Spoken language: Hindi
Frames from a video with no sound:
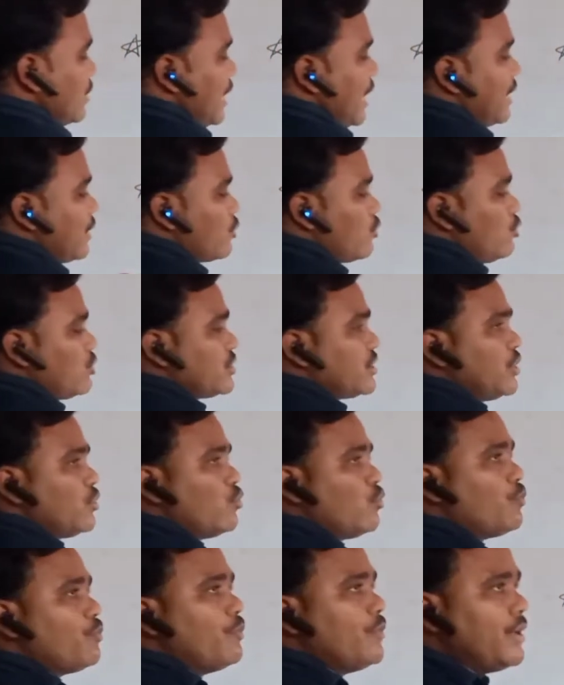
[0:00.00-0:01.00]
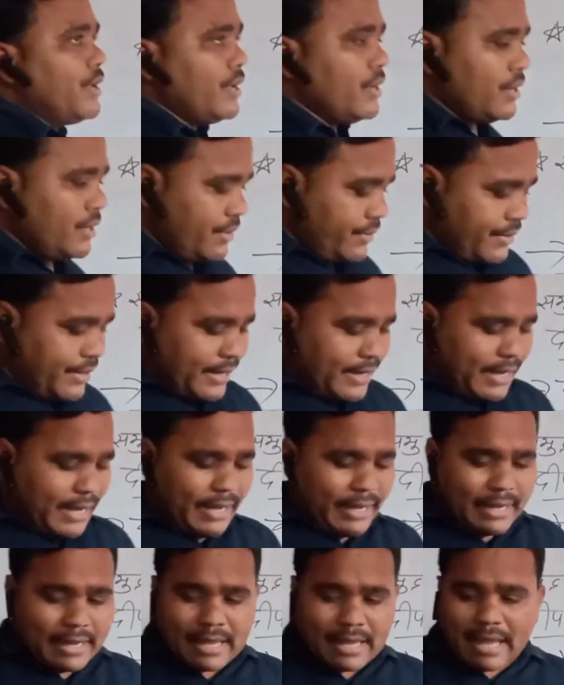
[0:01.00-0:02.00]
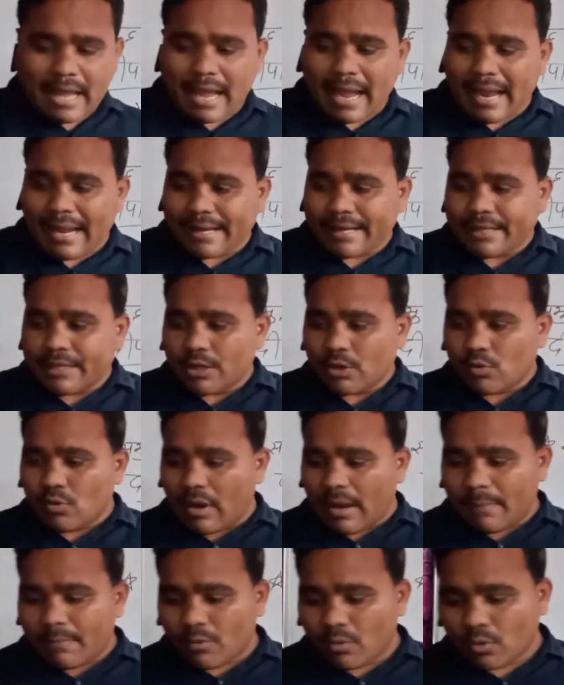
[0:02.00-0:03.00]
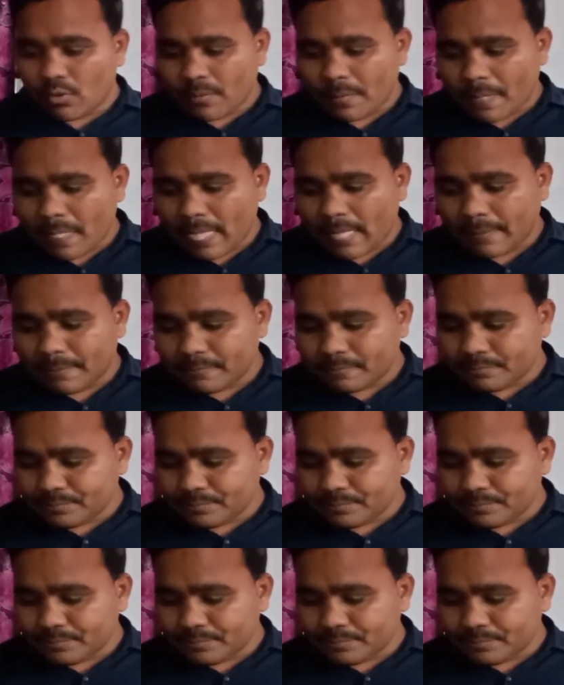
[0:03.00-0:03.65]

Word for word: ज्ञान कोश के रूप में ठीक है आगे देखो आप लोग